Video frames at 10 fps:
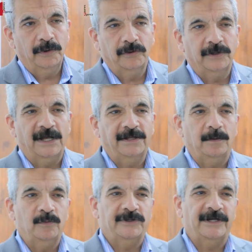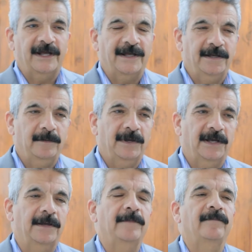بيوتات الموصل
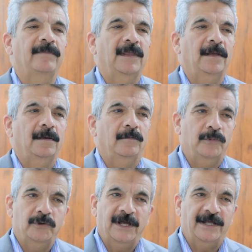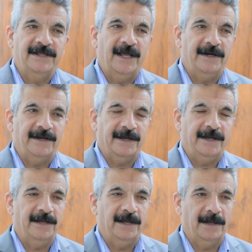القديمة بيوتات
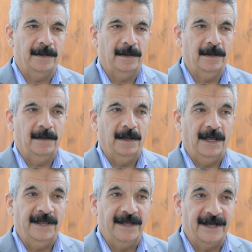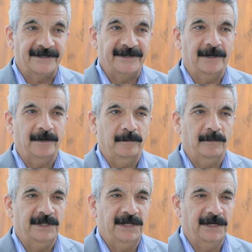تاريخية هي أصل
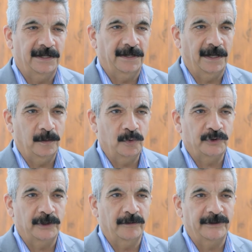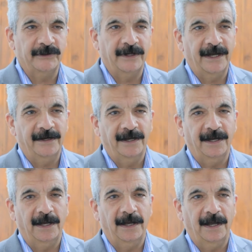مدينة الموصل
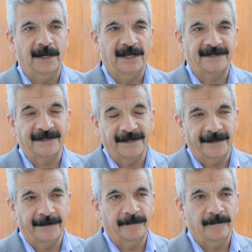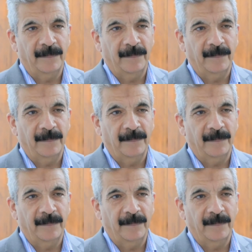وسكانها الأصليين